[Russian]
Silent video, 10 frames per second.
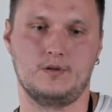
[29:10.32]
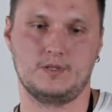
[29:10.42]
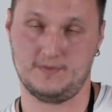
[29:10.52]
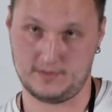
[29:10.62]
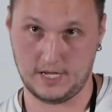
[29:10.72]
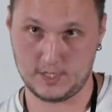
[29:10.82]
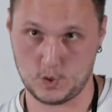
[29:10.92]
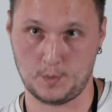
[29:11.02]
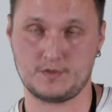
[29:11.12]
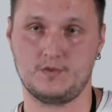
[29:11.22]
цвета,
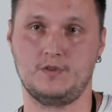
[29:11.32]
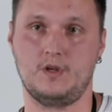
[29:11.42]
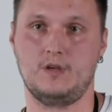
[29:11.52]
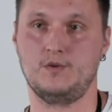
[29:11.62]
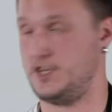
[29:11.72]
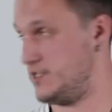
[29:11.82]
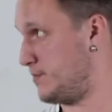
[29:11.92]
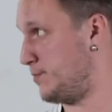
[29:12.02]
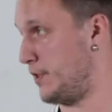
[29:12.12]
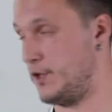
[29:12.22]
собственно. И вот
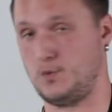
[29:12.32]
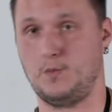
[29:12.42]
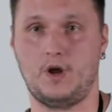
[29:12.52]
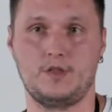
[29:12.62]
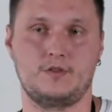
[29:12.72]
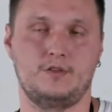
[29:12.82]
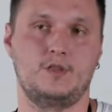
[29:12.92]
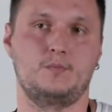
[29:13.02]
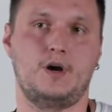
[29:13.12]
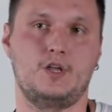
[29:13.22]
сейчас планируем убрать
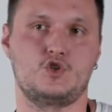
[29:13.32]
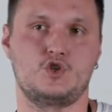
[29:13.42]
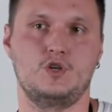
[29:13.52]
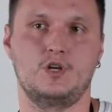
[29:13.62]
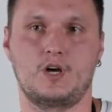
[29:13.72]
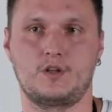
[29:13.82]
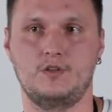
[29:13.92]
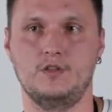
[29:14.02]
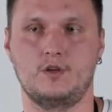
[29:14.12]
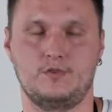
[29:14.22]
NinePatch и
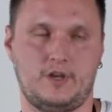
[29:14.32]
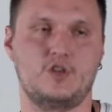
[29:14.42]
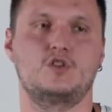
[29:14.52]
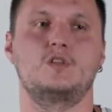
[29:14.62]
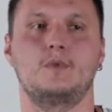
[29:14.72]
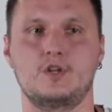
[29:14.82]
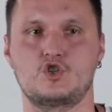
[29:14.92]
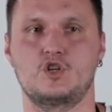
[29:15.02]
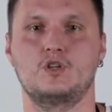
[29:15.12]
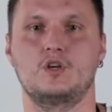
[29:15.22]
картинки. То есть, конечно,
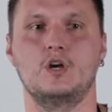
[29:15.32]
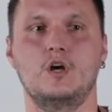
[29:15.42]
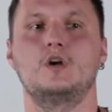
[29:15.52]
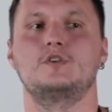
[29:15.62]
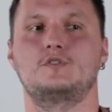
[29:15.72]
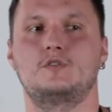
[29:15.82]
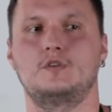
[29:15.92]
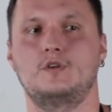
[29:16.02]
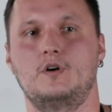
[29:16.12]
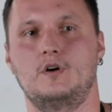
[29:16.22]
дименшены
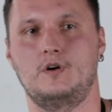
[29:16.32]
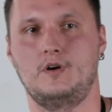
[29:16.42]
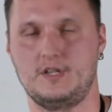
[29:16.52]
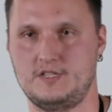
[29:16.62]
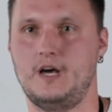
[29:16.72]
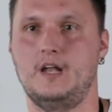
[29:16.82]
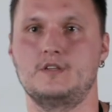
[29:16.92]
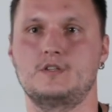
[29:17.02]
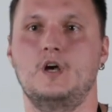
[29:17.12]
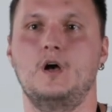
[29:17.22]
э,
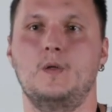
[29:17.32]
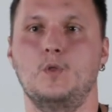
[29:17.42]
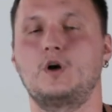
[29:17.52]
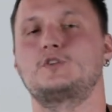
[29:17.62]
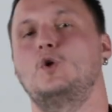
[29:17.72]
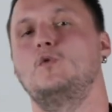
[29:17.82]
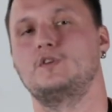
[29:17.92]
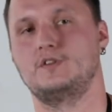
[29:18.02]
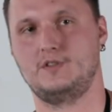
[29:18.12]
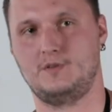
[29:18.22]
остались. Но, к
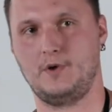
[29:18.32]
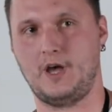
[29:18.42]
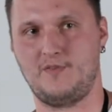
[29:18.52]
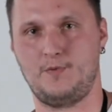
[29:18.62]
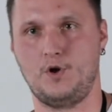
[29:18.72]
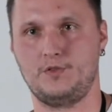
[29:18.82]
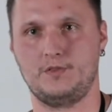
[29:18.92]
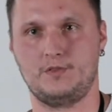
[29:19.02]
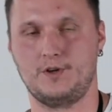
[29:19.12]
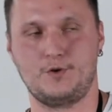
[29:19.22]
слову, забегая вперед
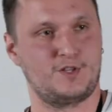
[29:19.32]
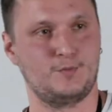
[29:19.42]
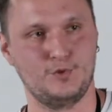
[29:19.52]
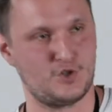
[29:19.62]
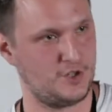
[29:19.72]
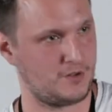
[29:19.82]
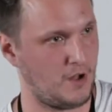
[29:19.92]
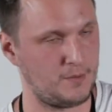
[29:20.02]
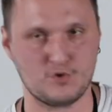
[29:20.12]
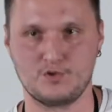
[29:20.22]
на какой-то будущий
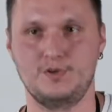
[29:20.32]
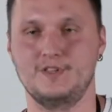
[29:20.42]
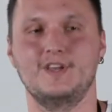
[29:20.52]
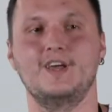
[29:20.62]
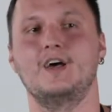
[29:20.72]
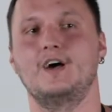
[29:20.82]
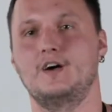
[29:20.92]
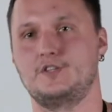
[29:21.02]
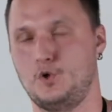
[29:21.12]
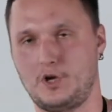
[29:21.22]
доклад, может быть,
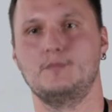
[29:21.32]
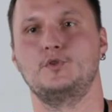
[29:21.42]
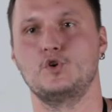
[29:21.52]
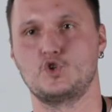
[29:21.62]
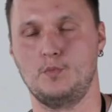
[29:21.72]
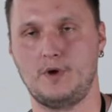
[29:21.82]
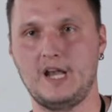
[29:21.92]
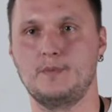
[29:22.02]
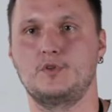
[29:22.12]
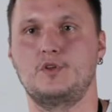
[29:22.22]
э, строки мы тоже
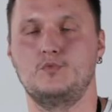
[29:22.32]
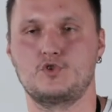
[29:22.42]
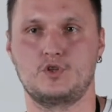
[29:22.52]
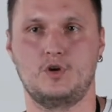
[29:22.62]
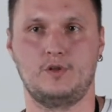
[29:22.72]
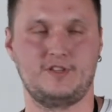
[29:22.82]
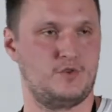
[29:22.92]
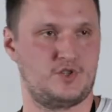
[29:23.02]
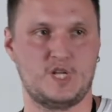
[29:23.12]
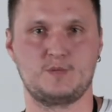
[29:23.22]
убрали, потому что у нас
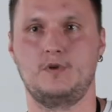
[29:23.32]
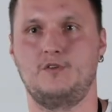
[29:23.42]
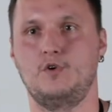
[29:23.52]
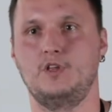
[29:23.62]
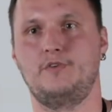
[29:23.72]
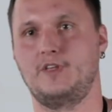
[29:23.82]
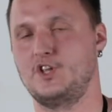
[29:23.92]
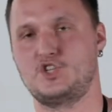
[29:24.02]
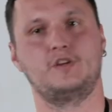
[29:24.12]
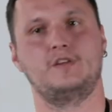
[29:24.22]
там 16 переводов, они на
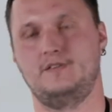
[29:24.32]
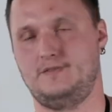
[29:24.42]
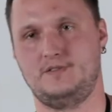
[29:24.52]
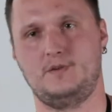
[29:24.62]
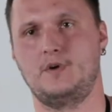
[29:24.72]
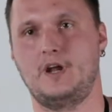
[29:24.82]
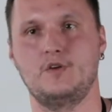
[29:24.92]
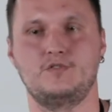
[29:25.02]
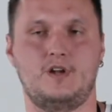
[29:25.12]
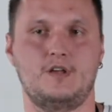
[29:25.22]
Jenkins все
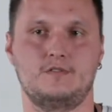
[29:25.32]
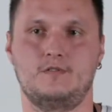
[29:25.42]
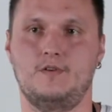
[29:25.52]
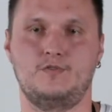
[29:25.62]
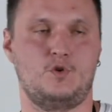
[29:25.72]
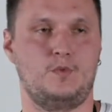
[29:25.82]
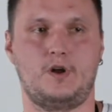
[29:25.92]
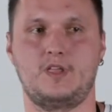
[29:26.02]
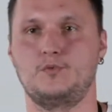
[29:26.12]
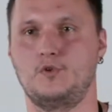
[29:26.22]
собираются разово, и все, мы
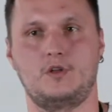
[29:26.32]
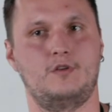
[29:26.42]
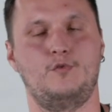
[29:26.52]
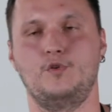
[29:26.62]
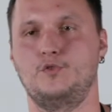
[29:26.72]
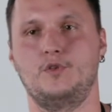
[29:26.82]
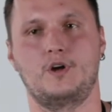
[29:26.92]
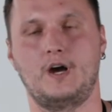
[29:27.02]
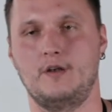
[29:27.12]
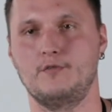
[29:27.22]
храним только дефолтную
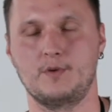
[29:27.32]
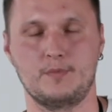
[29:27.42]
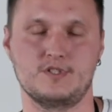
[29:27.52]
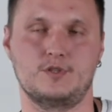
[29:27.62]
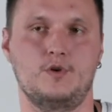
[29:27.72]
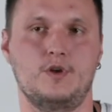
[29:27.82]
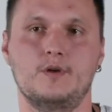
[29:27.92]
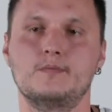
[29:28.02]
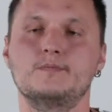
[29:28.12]
локаль в репозитории.